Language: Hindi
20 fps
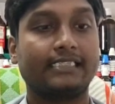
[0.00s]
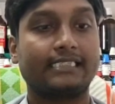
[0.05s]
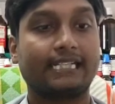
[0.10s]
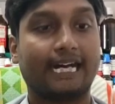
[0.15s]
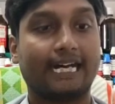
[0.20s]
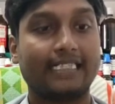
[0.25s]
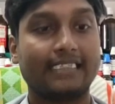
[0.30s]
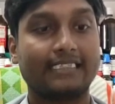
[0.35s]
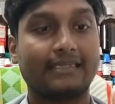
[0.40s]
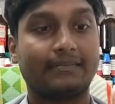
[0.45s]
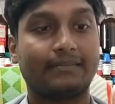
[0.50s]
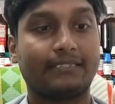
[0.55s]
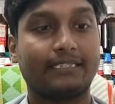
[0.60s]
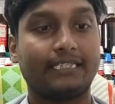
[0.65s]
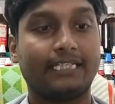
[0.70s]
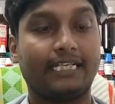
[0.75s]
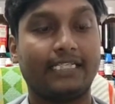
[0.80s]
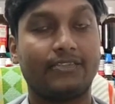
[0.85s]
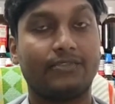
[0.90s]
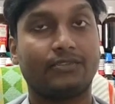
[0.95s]
सार
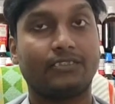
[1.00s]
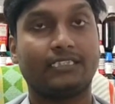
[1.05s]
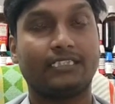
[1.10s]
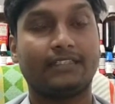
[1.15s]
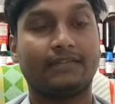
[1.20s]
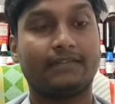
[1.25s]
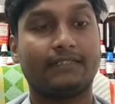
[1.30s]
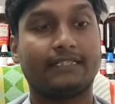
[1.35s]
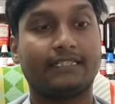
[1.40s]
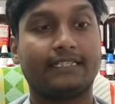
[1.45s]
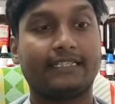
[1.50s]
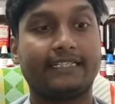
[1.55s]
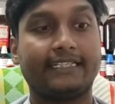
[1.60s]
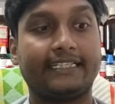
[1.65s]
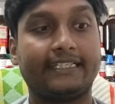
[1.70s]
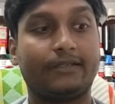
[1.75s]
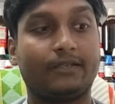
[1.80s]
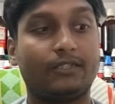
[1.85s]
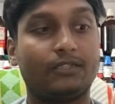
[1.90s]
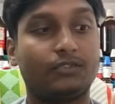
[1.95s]
सपरीला जो कि कवर
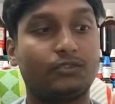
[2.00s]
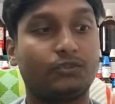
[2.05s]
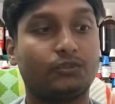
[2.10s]
करेगी और